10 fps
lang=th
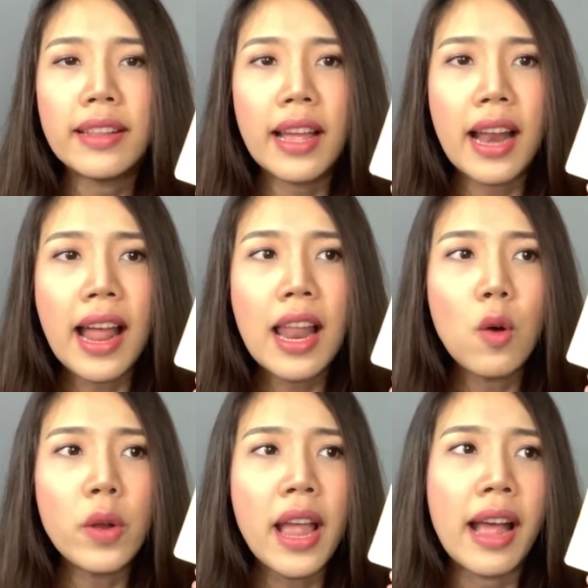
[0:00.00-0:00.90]
แต่ถ้า
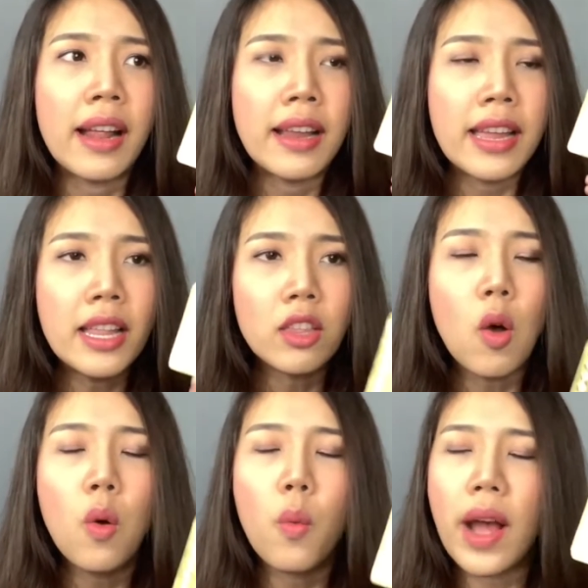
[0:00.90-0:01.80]
เราเนี่ยกิน
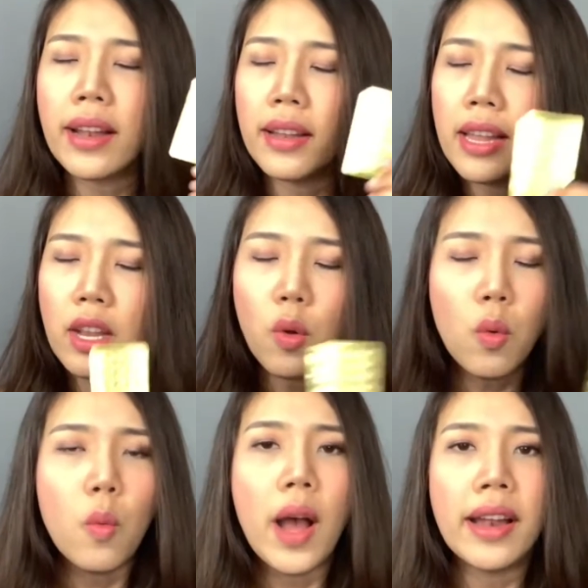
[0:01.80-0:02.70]
ตรงวันกิน
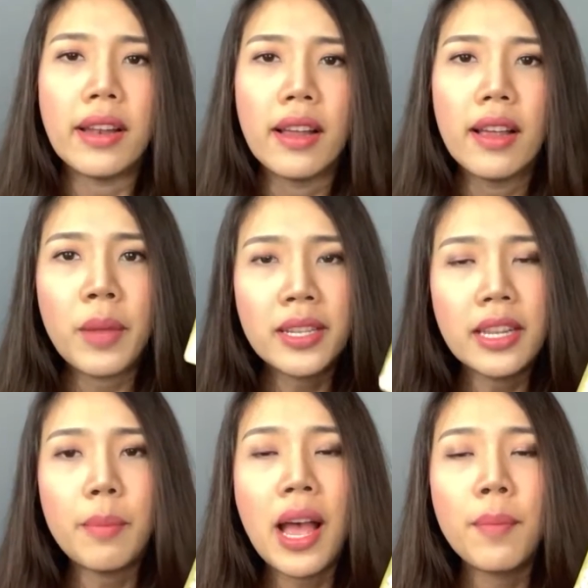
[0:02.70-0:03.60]
ทุกวันประ
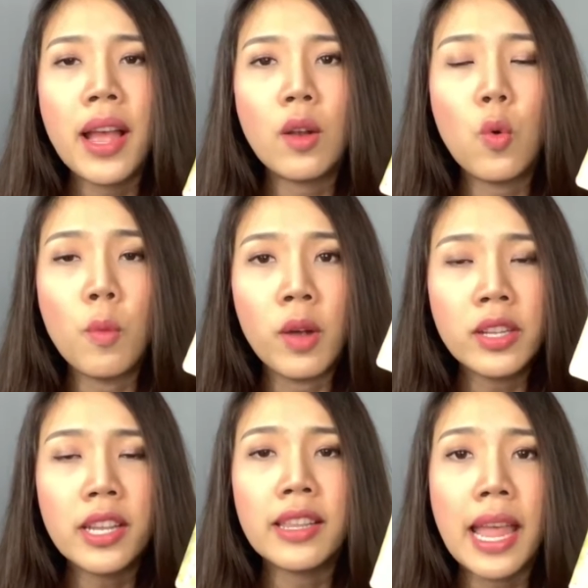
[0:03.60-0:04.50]
สิทธิภาพการคุม
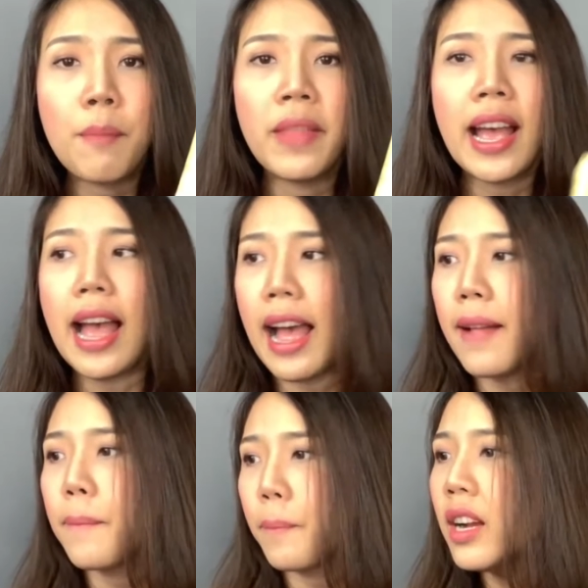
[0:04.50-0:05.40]
ก็จะเต็มนะคะ
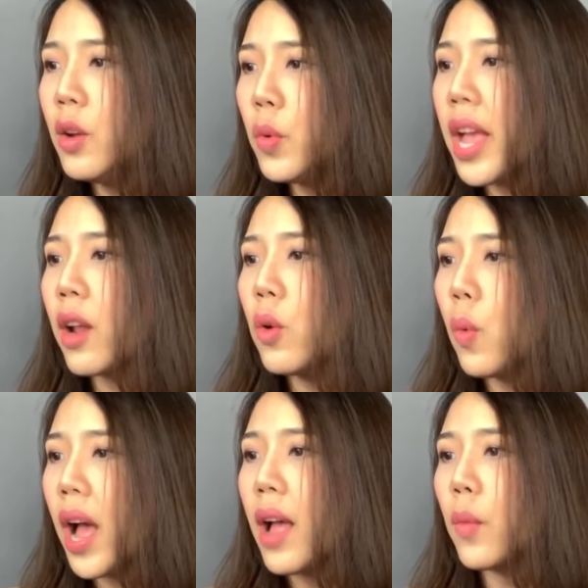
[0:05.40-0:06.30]
คือหนูอยาก
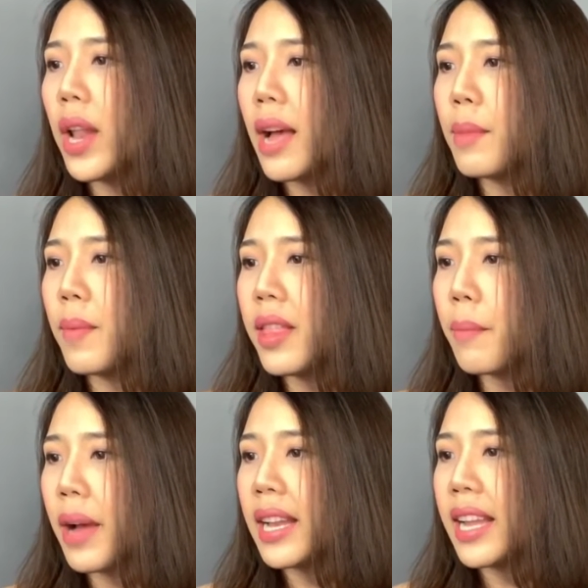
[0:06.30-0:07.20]
รู้ว่าเวลามีเพศ
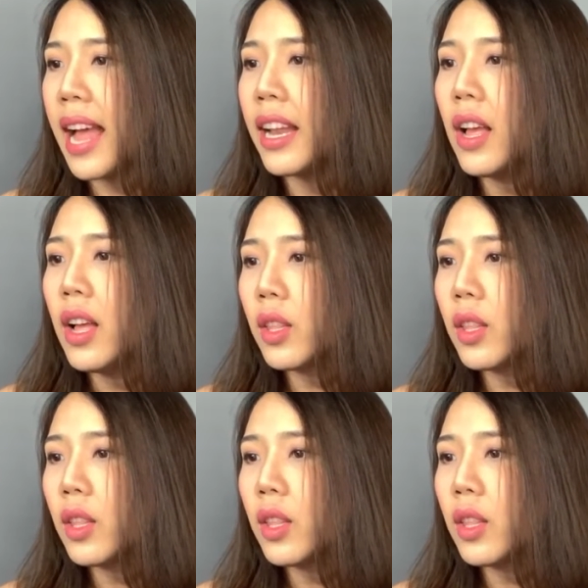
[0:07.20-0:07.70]
สัมพันธ์กัน